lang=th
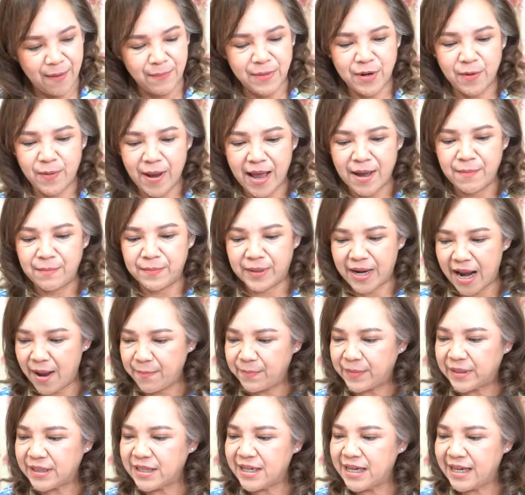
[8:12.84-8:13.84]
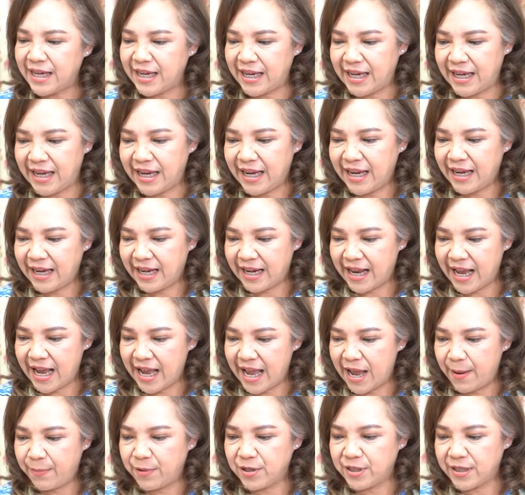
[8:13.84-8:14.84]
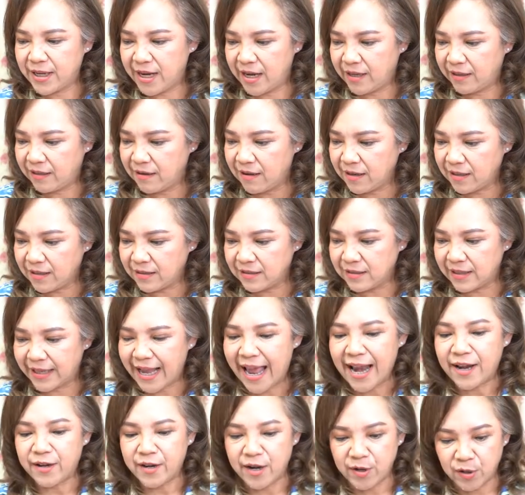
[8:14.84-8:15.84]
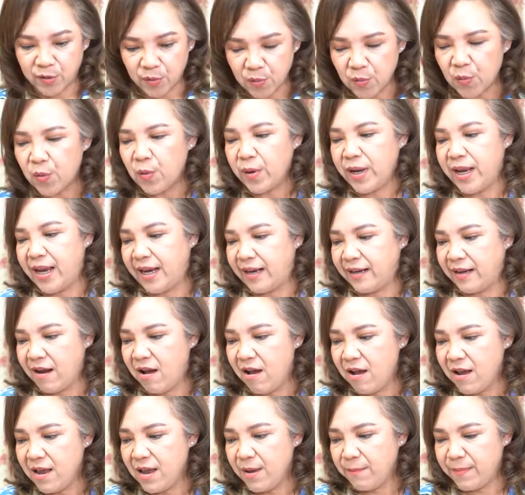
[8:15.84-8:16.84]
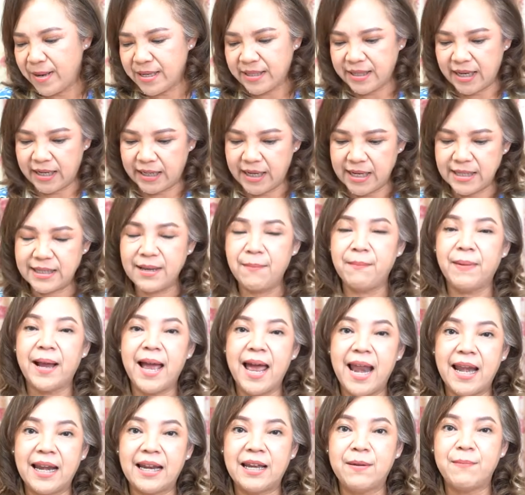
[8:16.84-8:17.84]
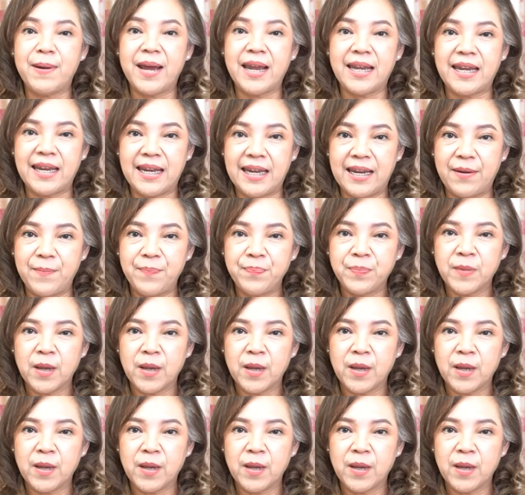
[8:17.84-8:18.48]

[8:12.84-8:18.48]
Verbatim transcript: มีความราบรื่นดีนะคะเพราะฉะนั้นก็คือการเรียนรู้อีกเนาะเป็นสิ่งที่สำคัญเลยใบนี้